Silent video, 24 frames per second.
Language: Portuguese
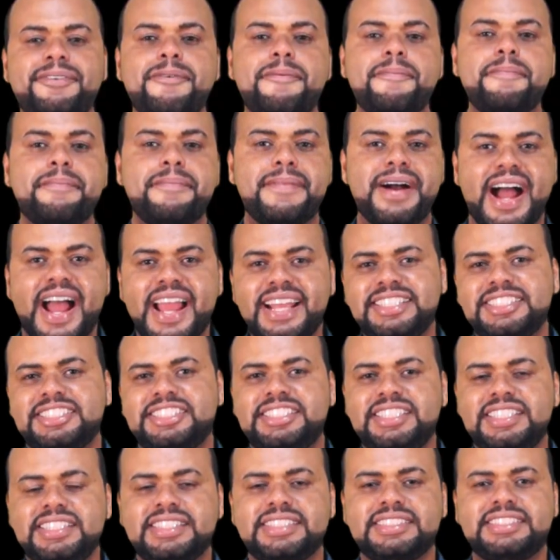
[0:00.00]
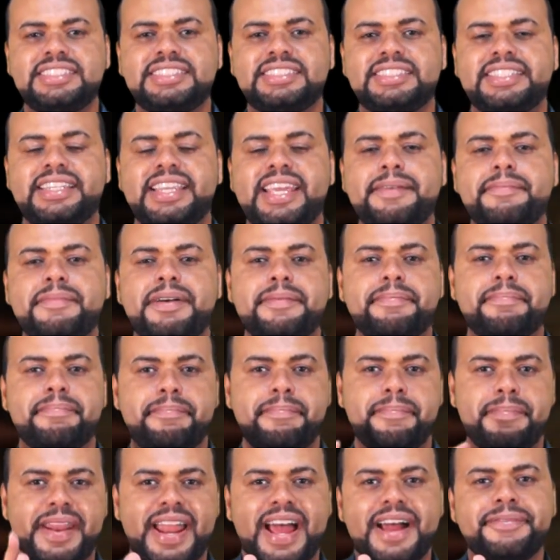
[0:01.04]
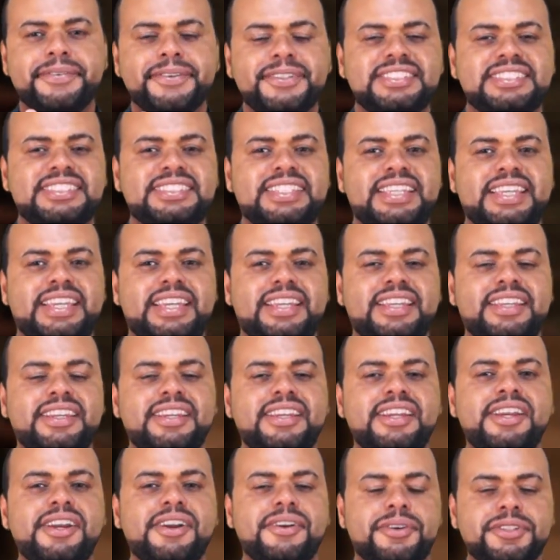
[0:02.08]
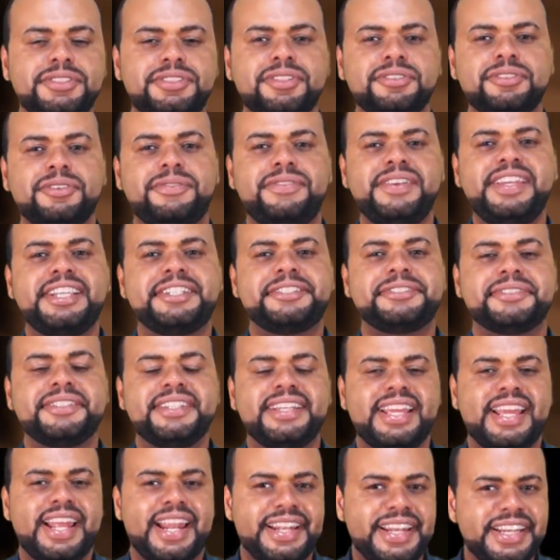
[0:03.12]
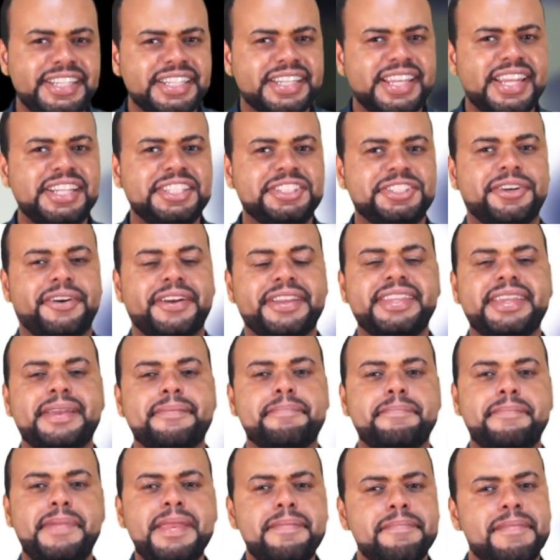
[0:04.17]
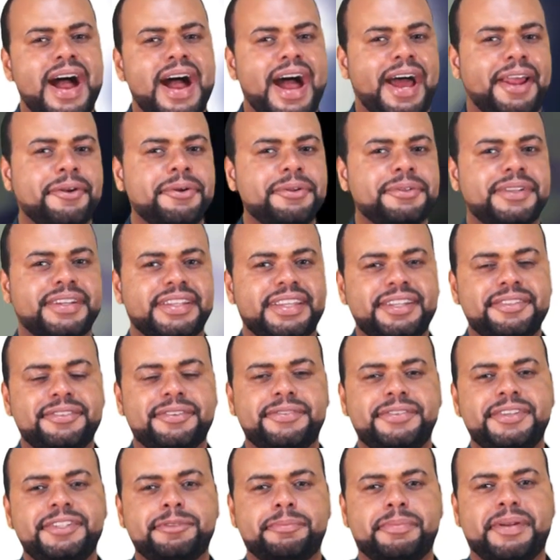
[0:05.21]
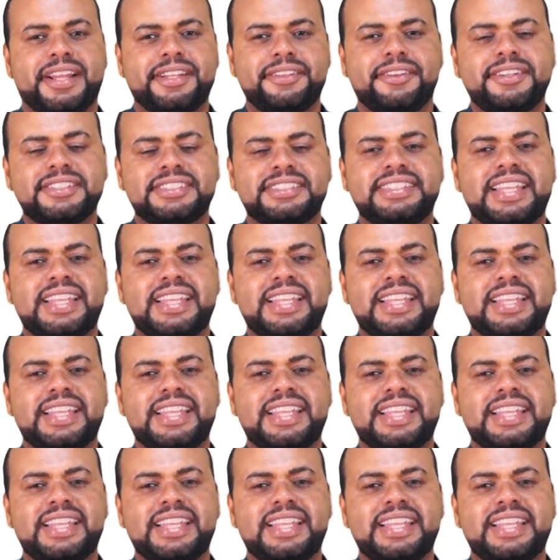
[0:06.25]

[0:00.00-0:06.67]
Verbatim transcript: com mais dicas de cinema para você. Gostou do vídeo? Deixa aquele joinha bem maroto aqui no vídeo para nós,